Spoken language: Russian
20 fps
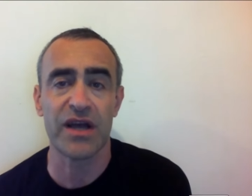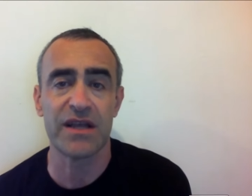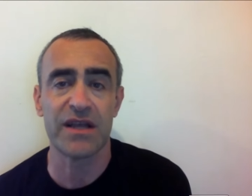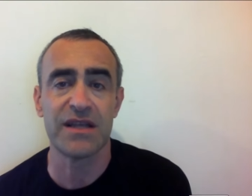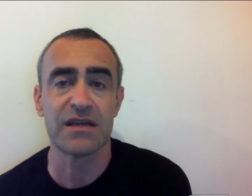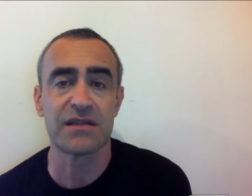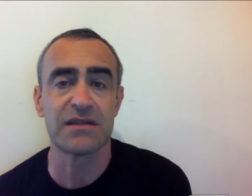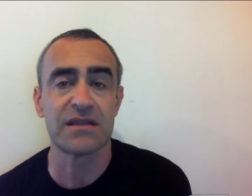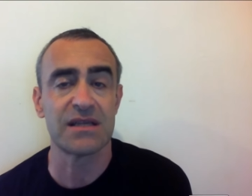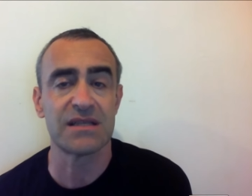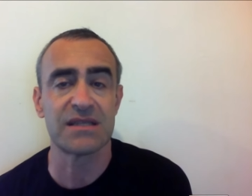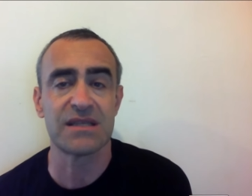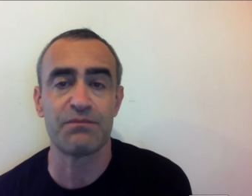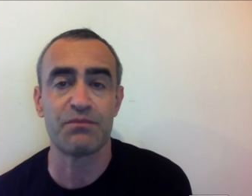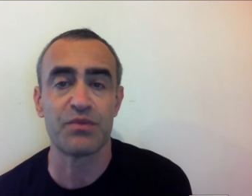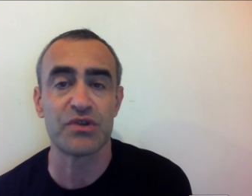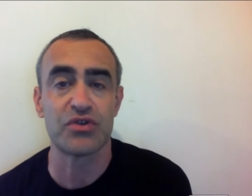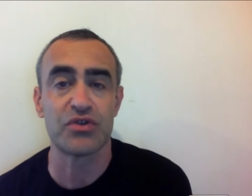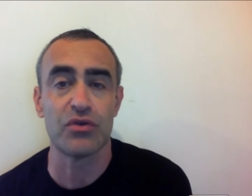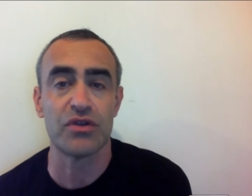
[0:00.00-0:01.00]
то в каких-то из
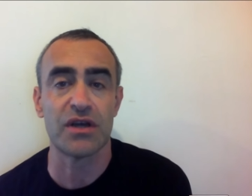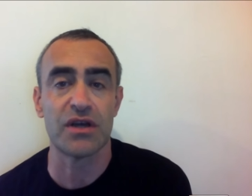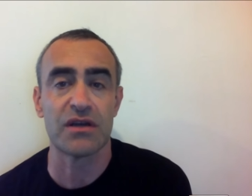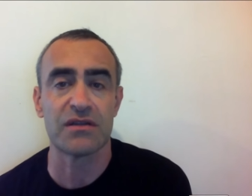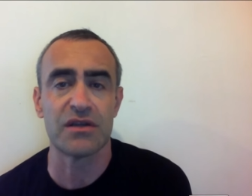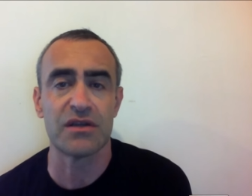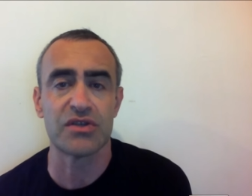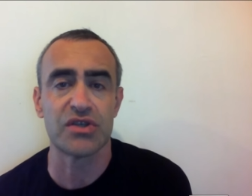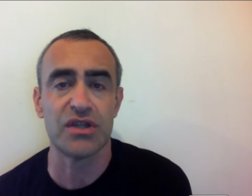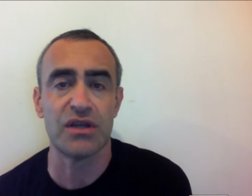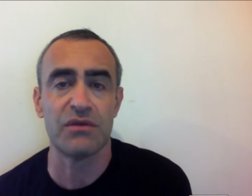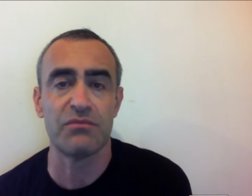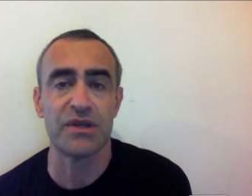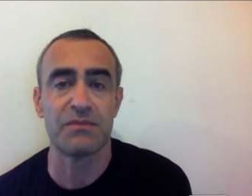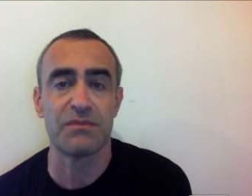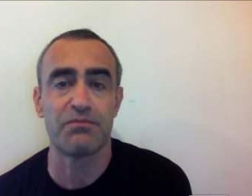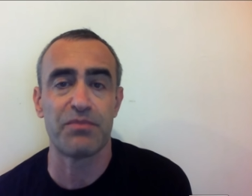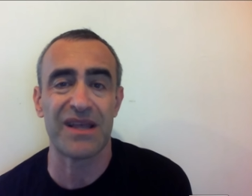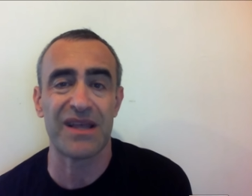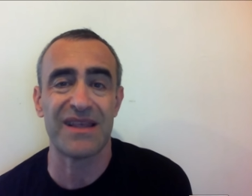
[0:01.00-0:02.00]
эпизодах должны
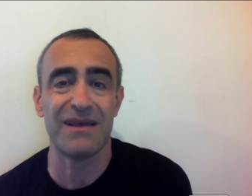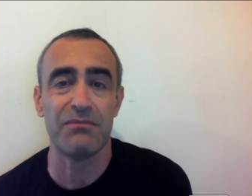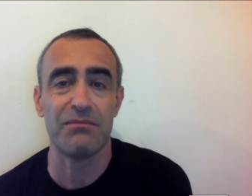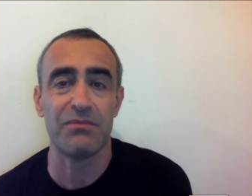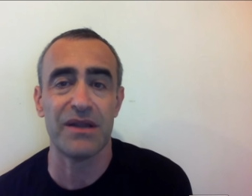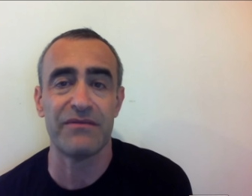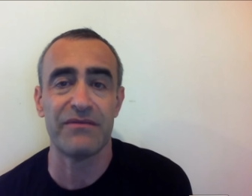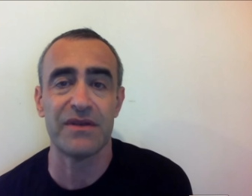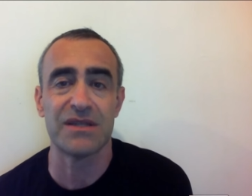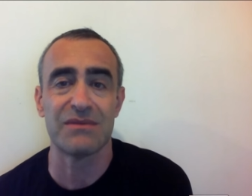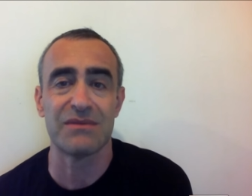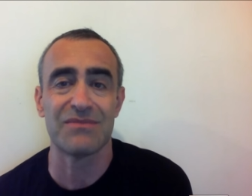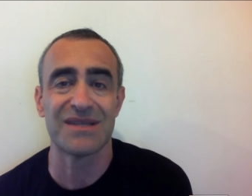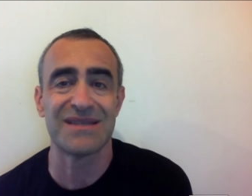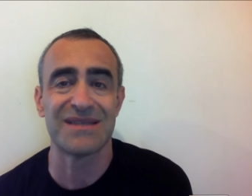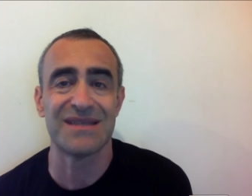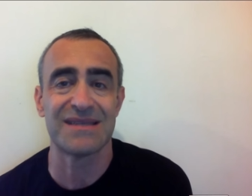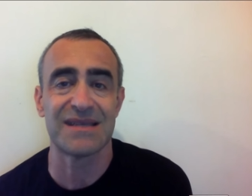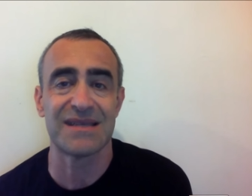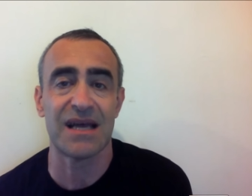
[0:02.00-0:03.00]
быть погибли,
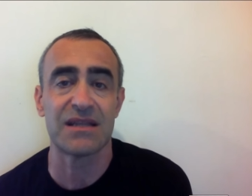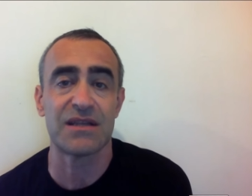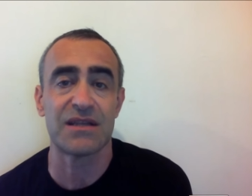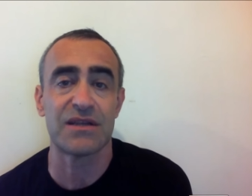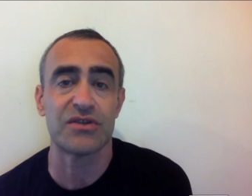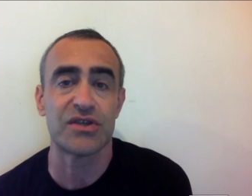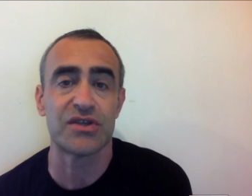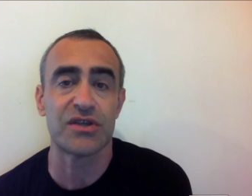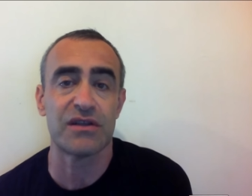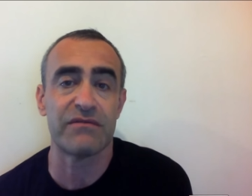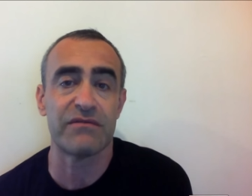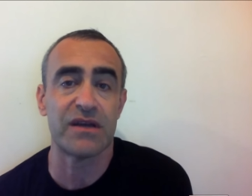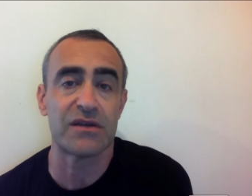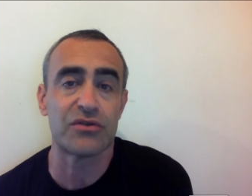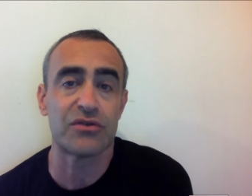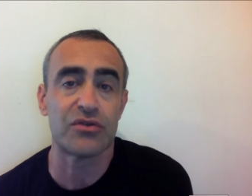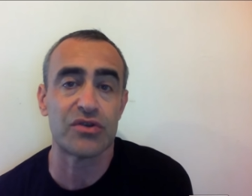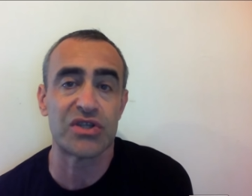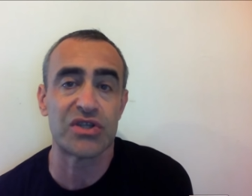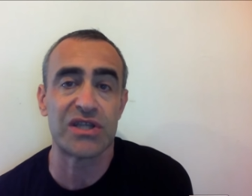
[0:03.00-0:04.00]
видимо, десятки
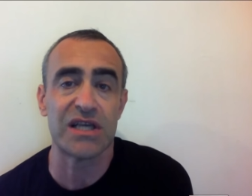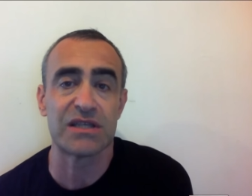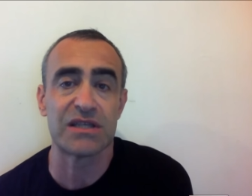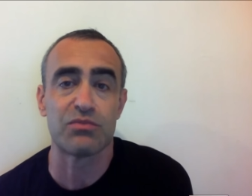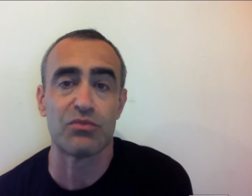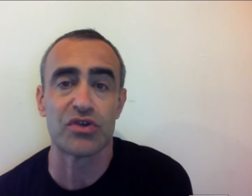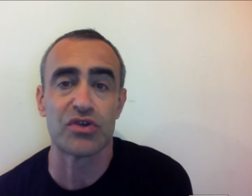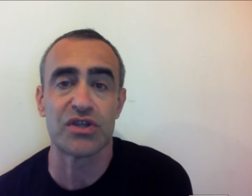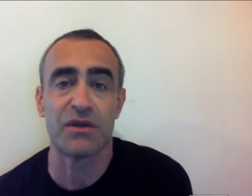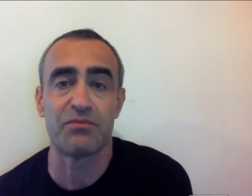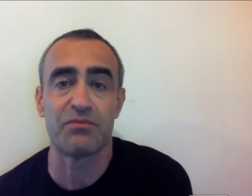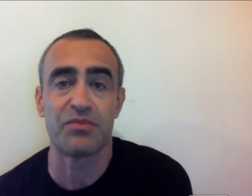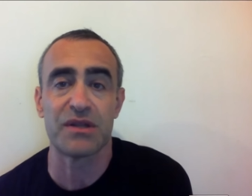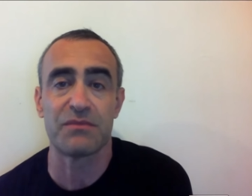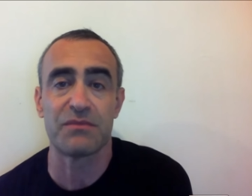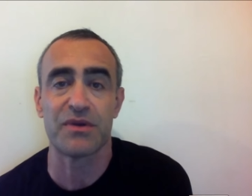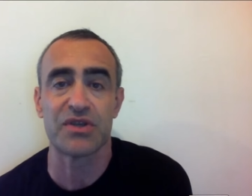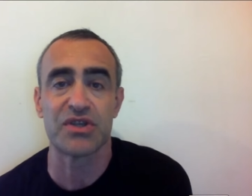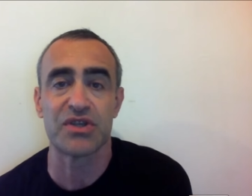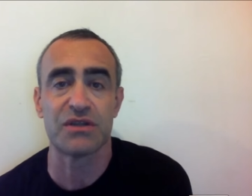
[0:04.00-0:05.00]
человек. То есть здесь можно
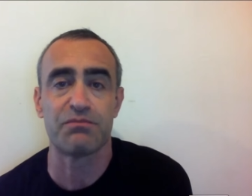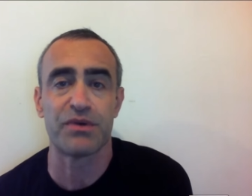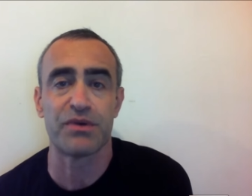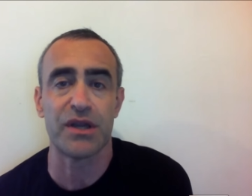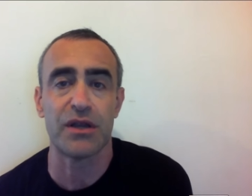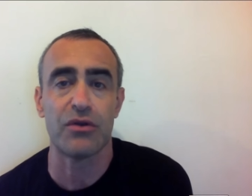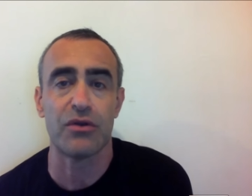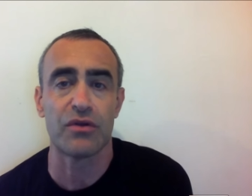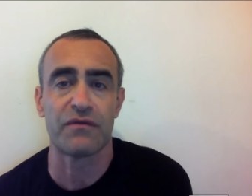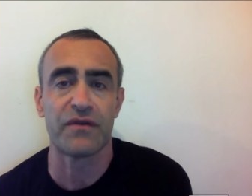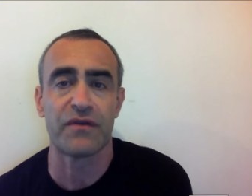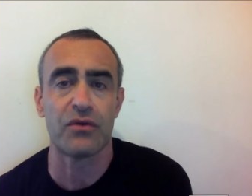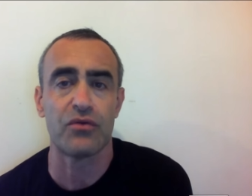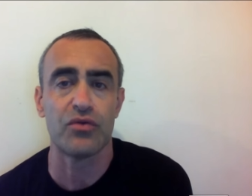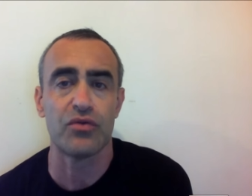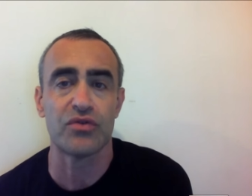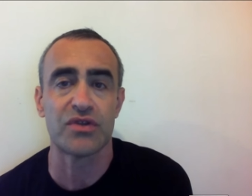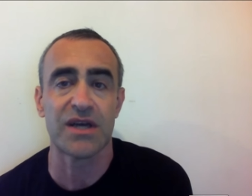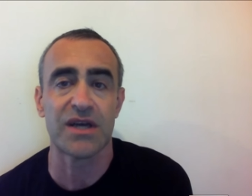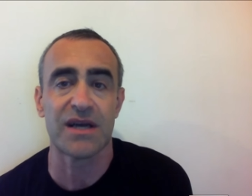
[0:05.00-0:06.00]
предположить прилет в
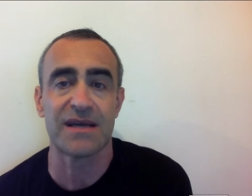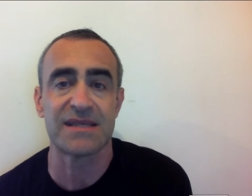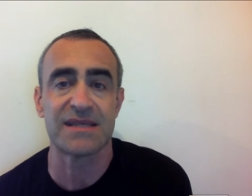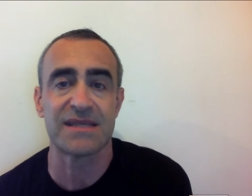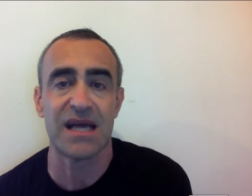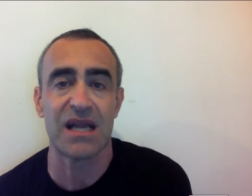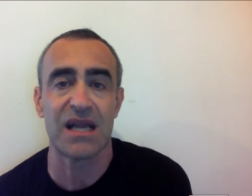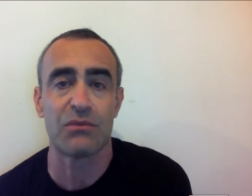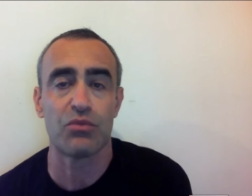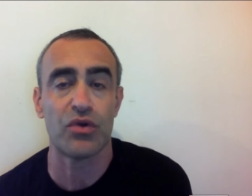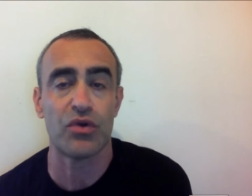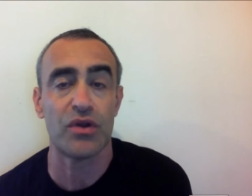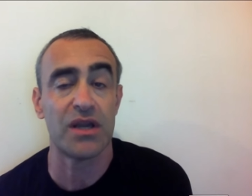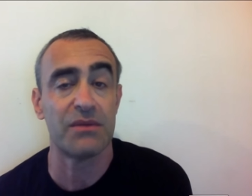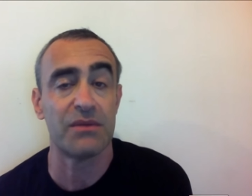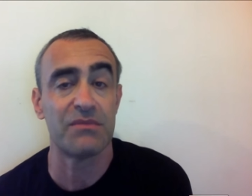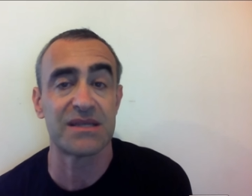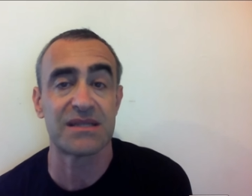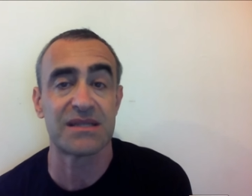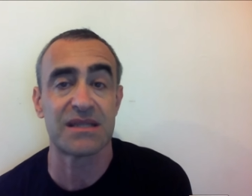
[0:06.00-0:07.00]
какую-то казарму
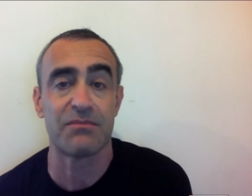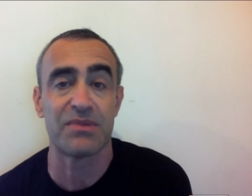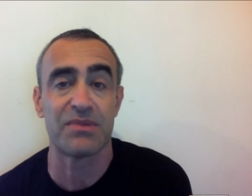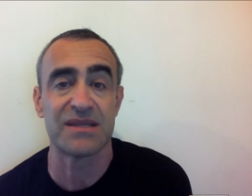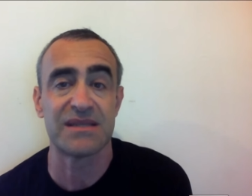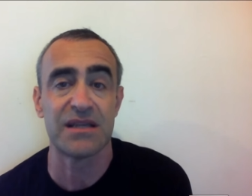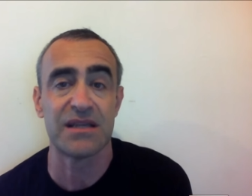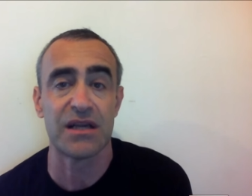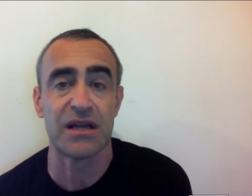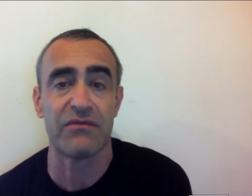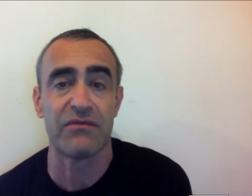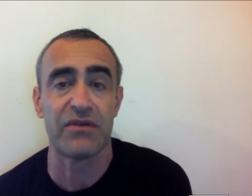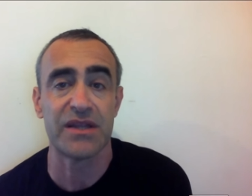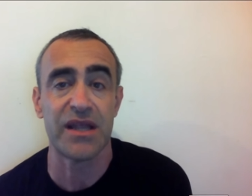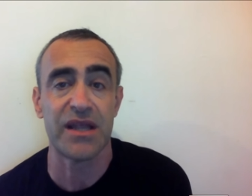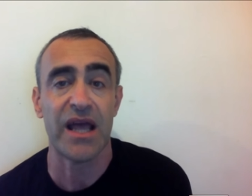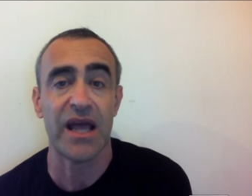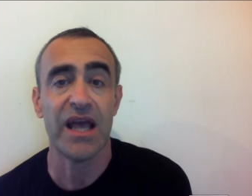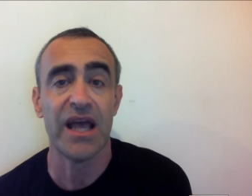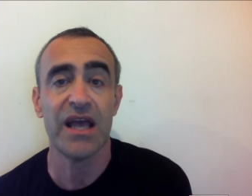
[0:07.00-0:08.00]
или место
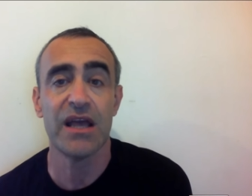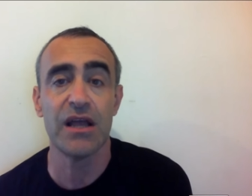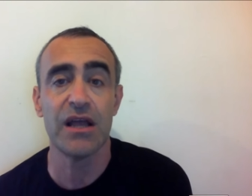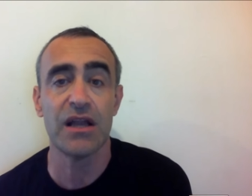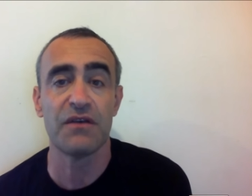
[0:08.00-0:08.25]
базирования,